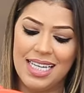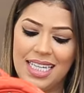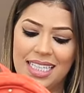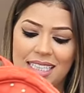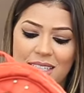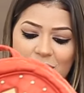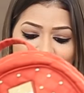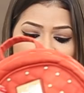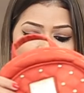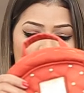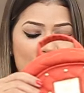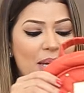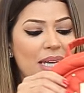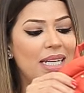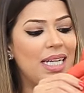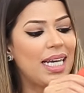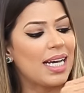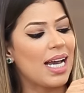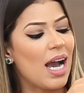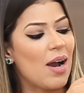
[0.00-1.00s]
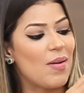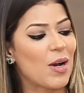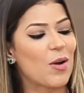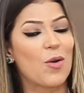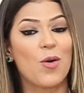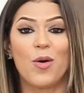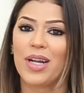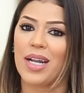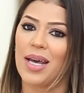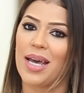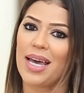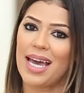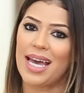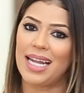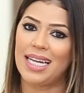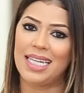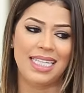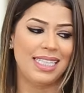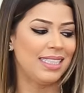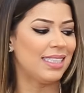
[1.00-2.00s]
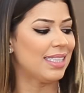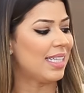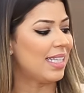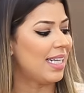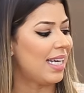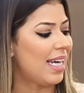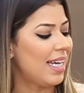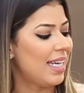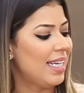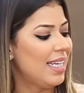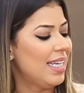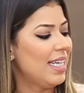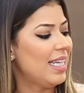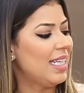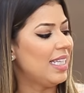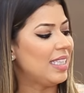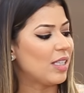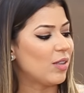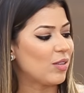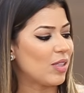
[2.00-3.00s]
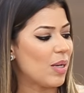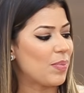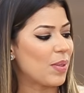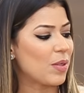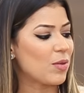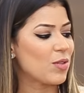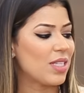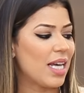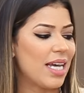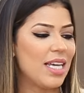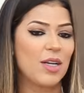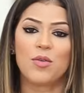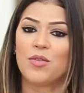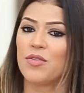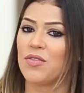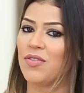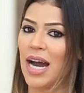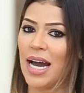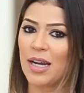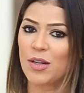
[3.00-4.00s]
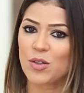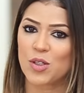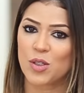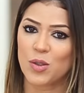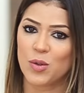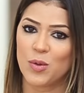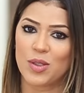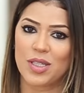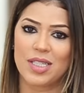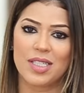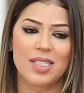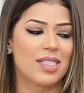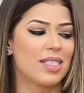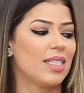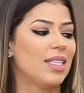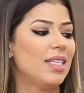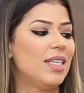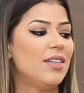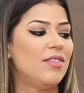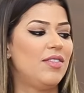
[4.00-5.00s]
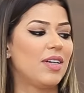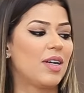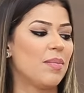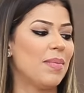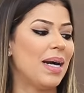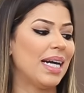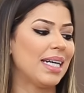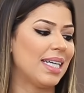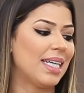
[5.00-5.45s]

Então achei bem legal, a cor é, é linda, né? Então dá pra usar aí com vários looks. Fica uma